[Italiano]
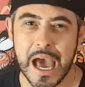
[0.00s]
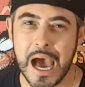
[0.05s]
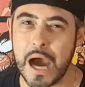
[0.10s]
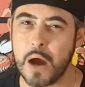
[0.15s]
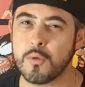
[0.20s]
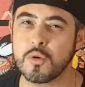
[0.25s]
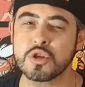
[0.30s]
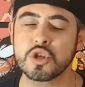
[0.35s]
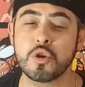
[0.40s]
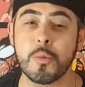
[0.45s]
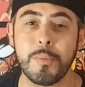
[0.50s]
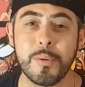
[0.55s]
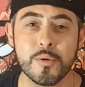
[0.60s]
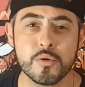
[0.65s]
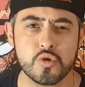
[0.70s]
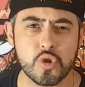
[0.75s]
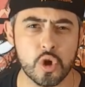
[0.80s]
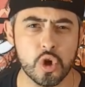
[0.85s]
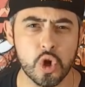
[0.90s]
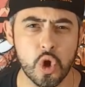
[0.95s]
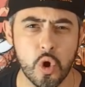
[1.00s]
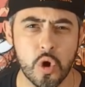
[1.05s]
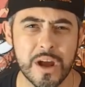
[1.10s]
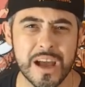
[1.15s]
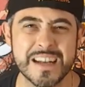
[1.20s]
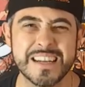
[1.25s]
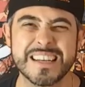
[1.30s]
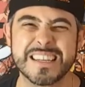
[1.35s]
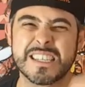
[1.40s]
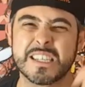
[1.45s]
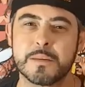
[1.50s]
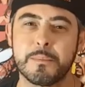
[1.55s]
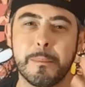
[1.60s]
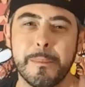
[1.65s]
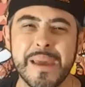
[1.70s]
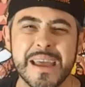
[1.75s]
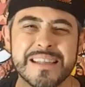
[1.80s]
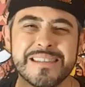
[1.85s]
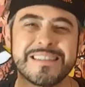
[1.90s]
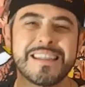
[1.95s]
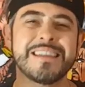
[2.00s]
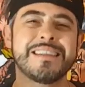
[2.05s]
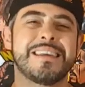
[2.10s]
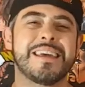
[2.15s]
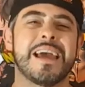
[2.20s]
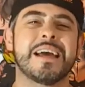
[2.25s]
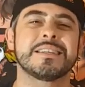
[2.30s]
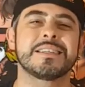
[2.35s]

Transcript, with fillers: A questo punto Logan smette di